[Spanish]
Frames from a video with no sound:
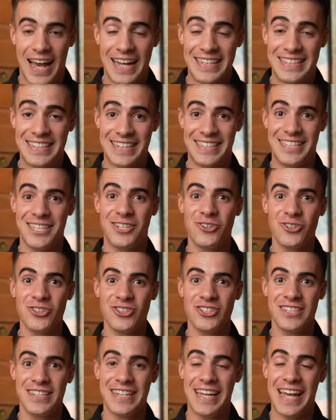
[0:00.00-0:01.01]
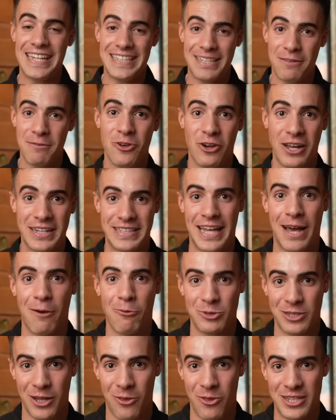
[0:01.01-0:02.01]
Así que chicos, ese vídeo que estaba
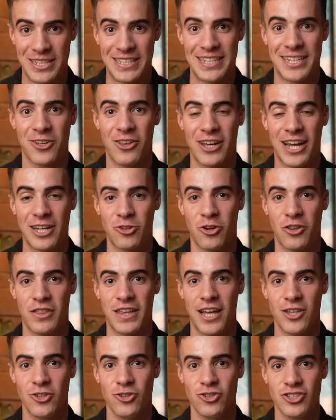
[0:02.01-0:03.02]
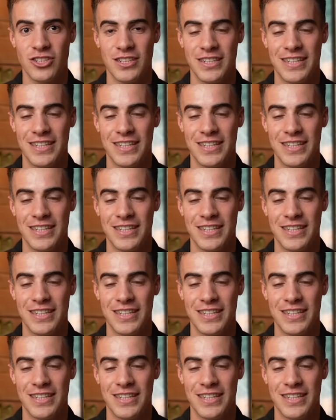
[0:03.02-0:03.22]
buscando ese Sergio de 14 años